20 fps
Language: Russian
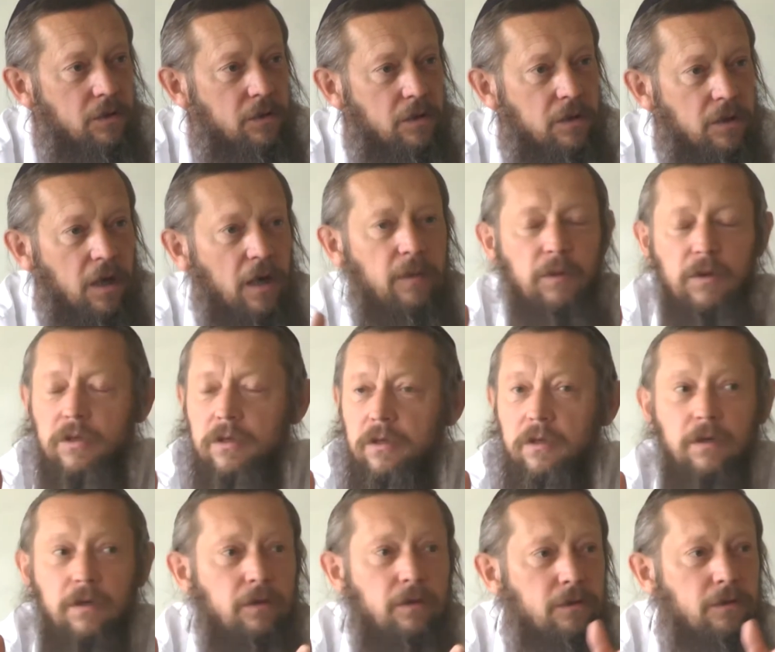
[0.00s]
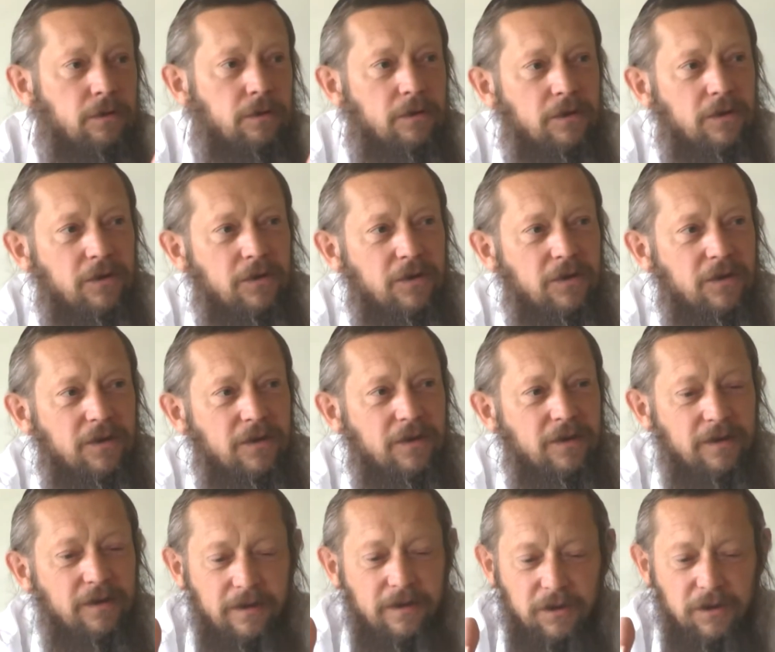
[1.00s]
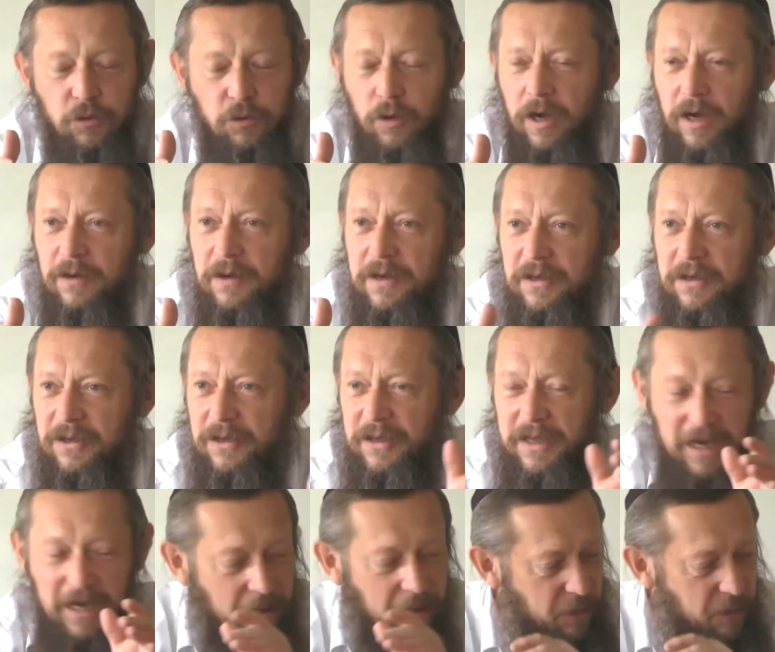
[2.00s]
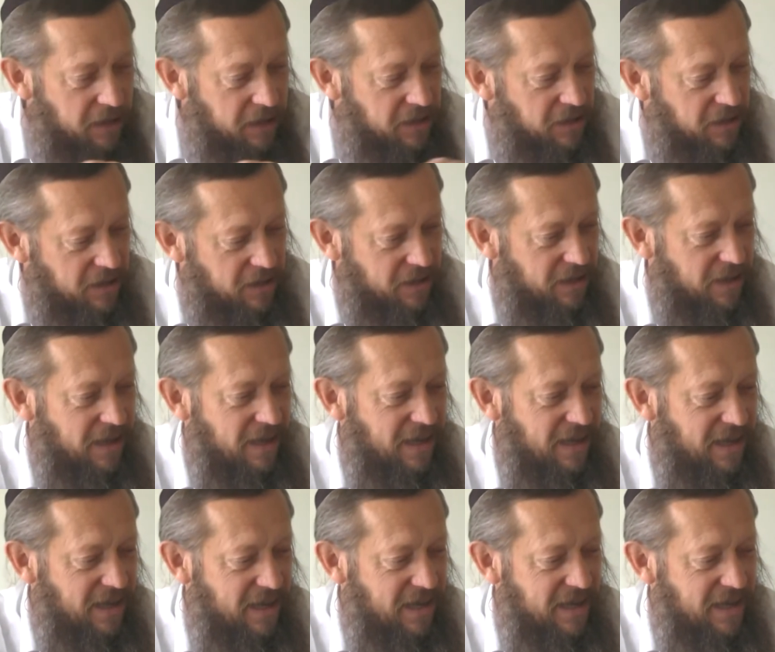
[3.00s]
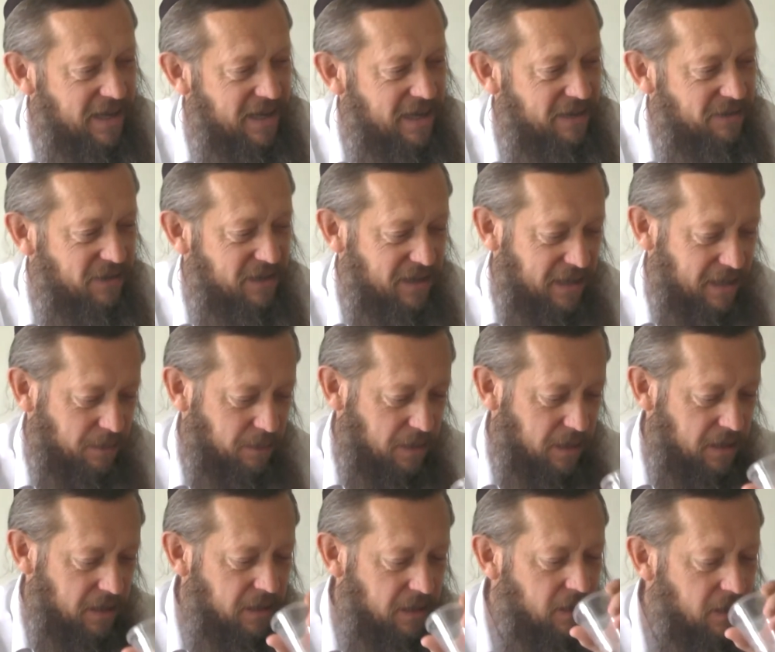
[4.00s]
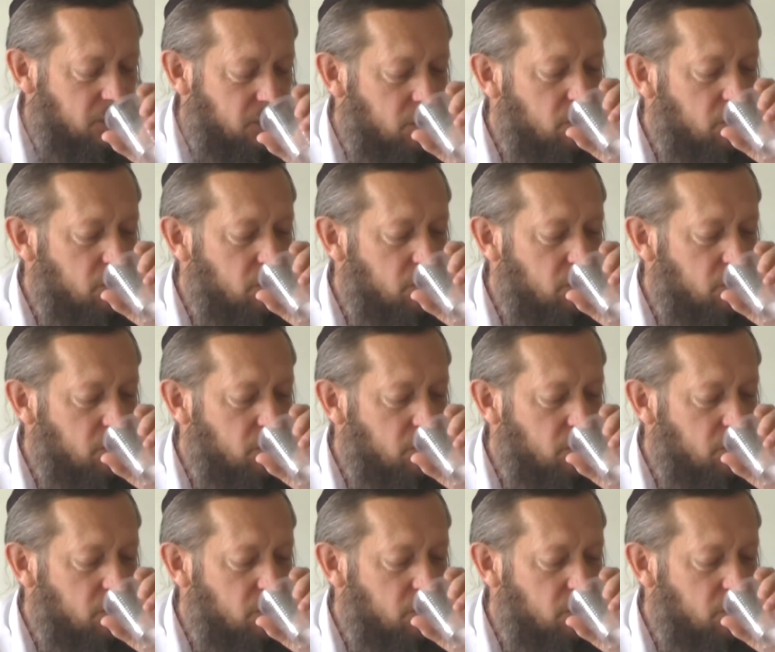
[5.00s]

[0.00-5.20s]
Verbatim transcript: Где хабадники? Что? Где хабадники? А, вы не хабадники.